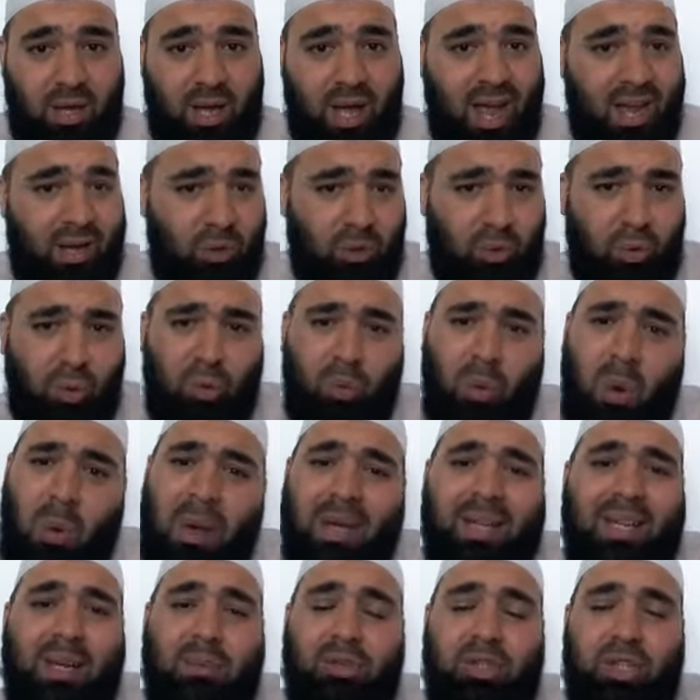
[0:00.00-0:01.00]
هاي الخلوه
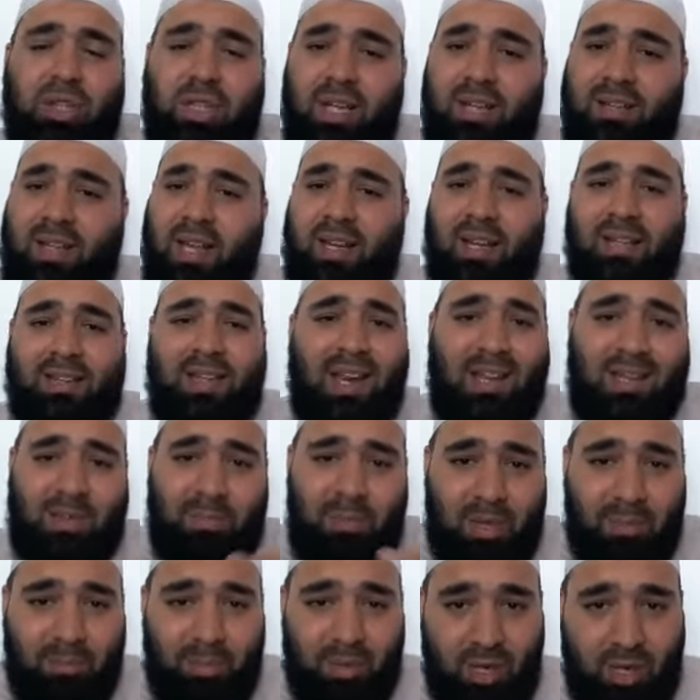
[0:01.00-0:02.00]
وين المشكله اذا انا اختليت
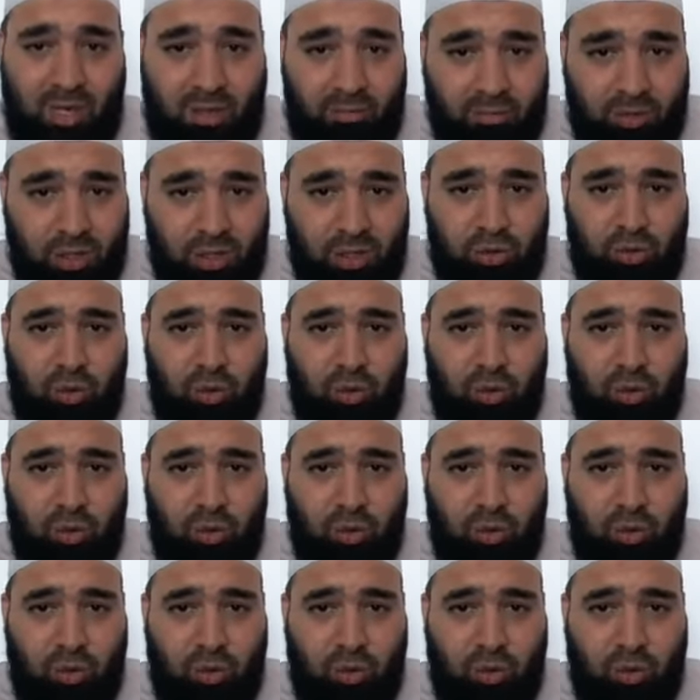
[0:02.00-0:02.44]
بامراه